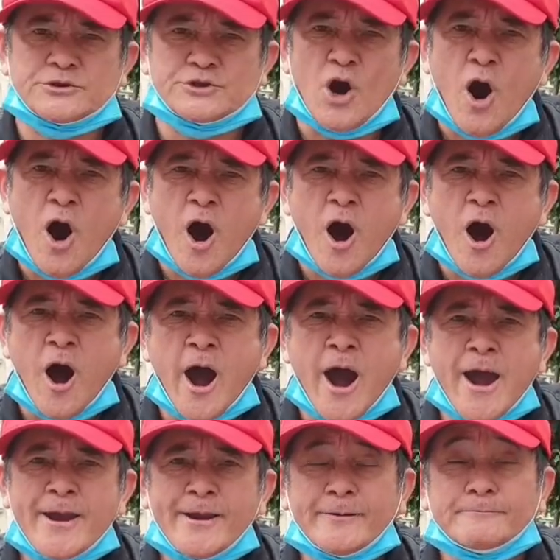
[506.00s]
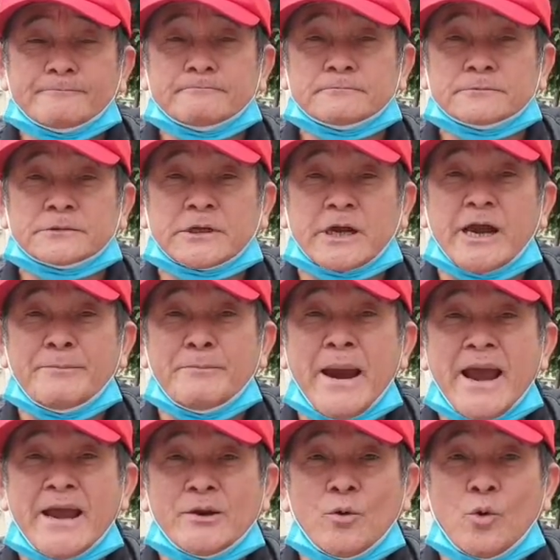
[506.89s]
cho ấy cái
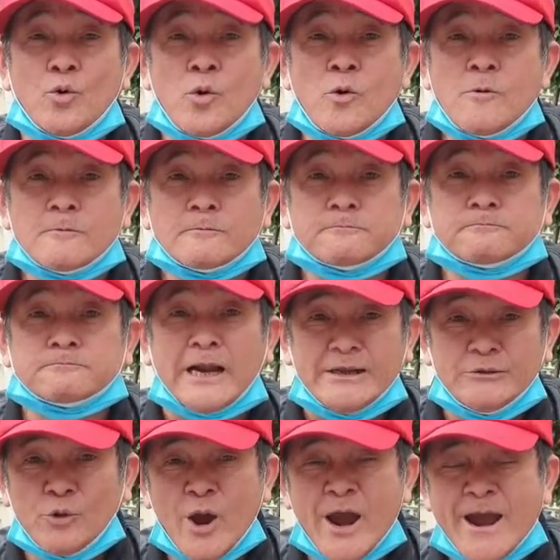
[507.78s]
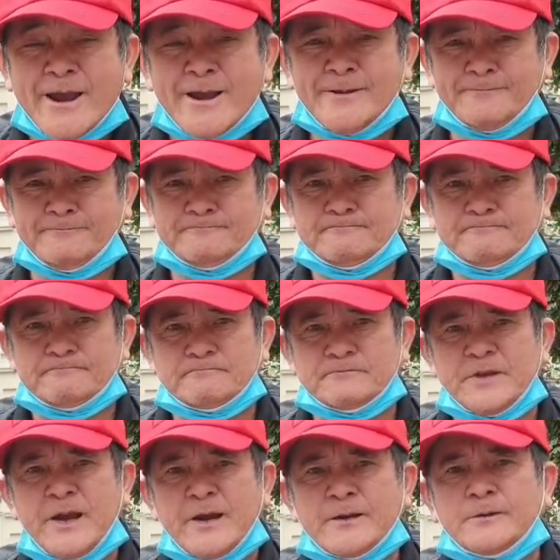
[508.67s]
bè lũ đánh thuê ấy,
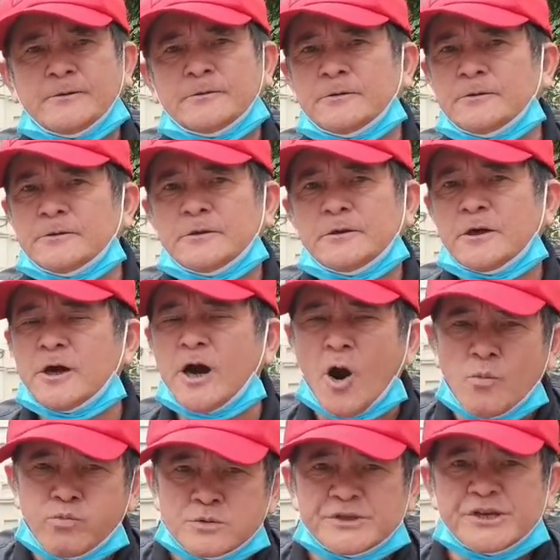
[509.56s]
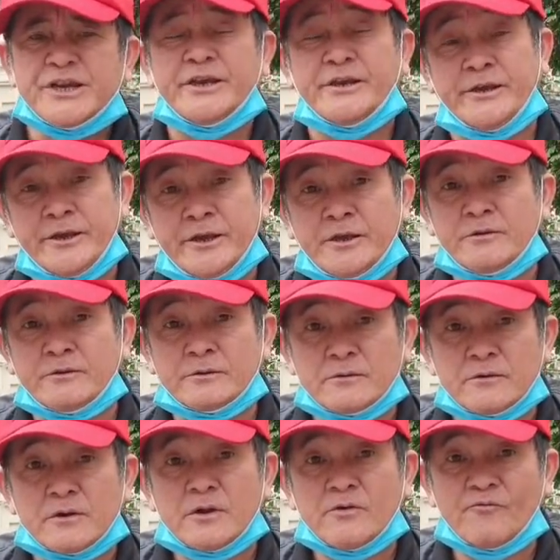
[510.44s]
nhá không chỉ
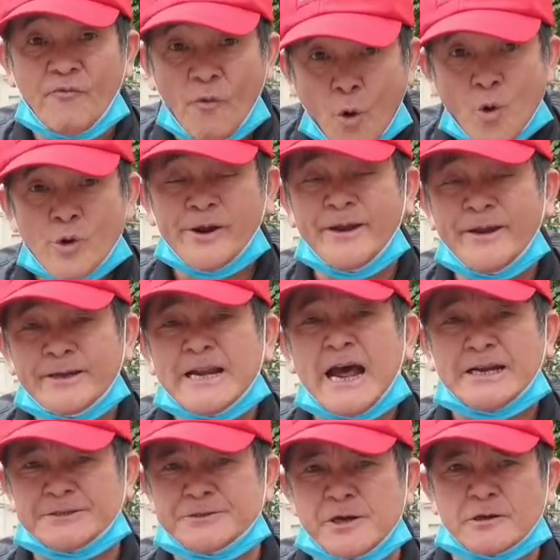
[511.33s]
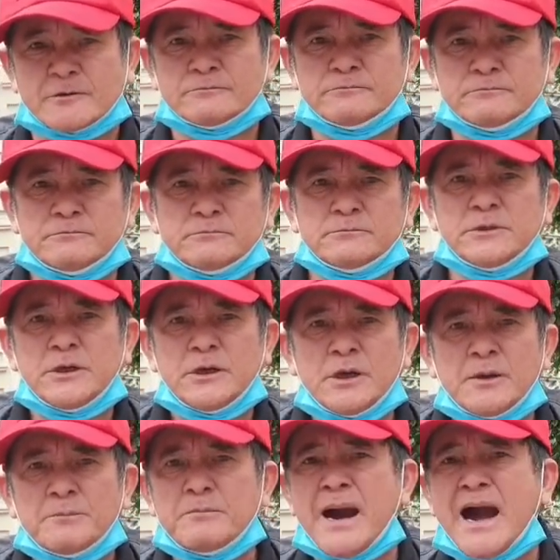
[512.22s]
vũ khí đạn dược
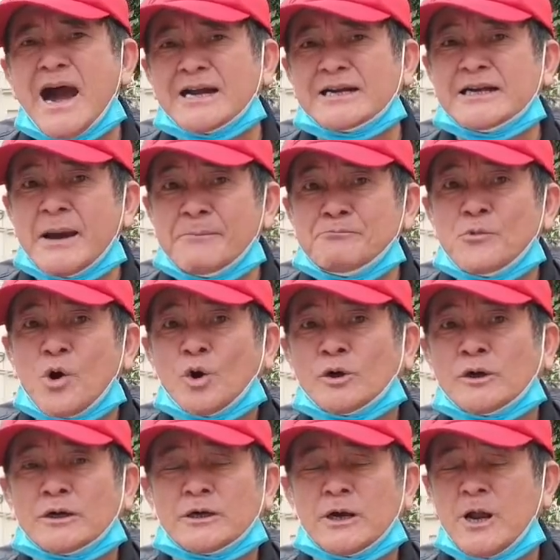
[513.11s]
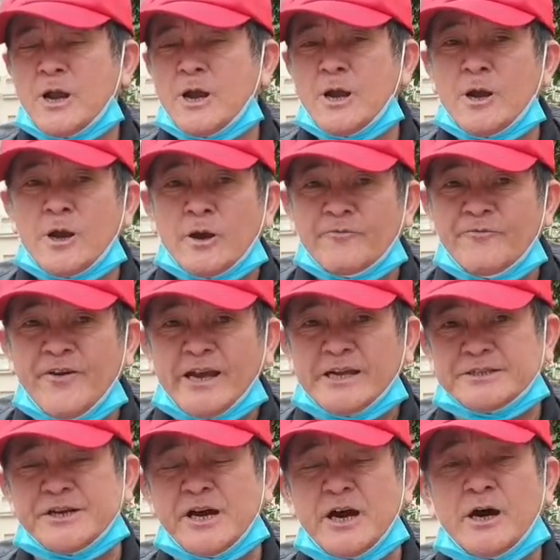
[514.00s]
mà hàng năm còn
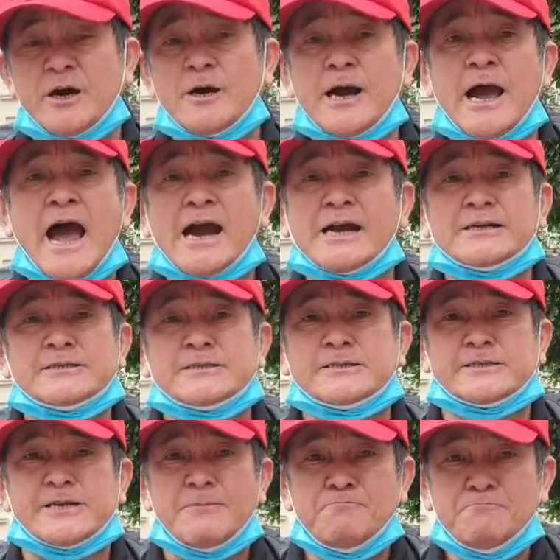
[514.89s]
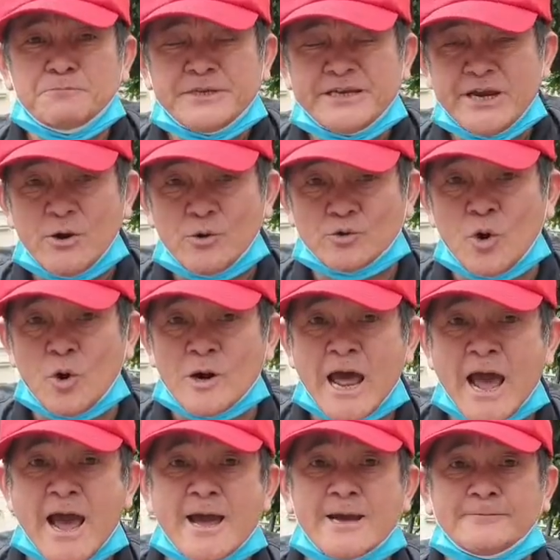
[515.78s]
viện trợ hàng trăm triệu đô
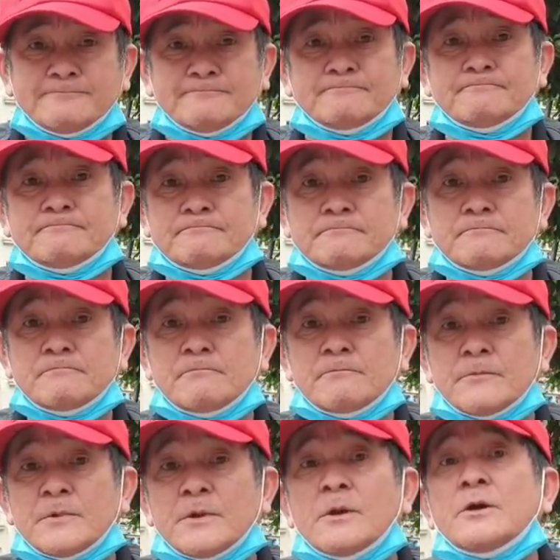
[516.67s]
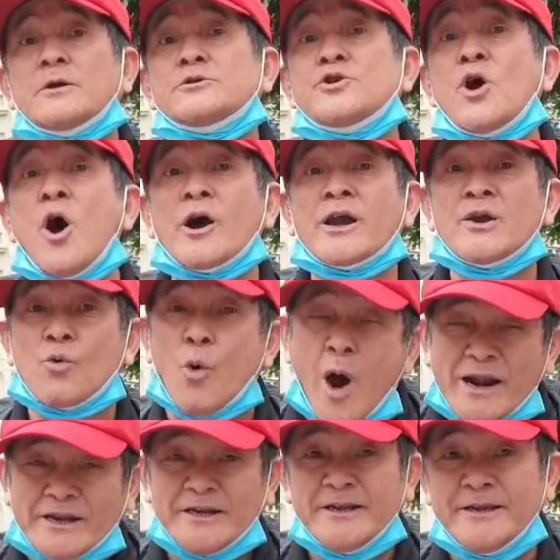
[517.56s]
la cho cái
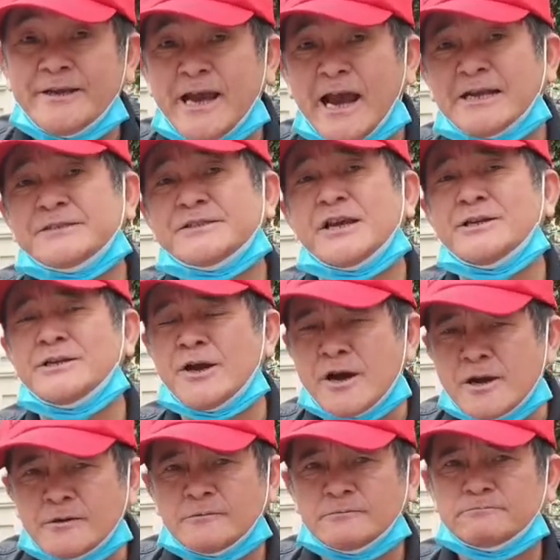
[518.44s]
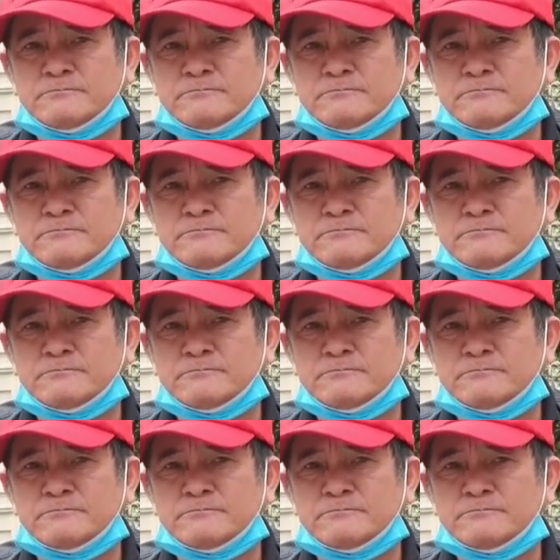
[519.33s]
quản lý hành chính nữa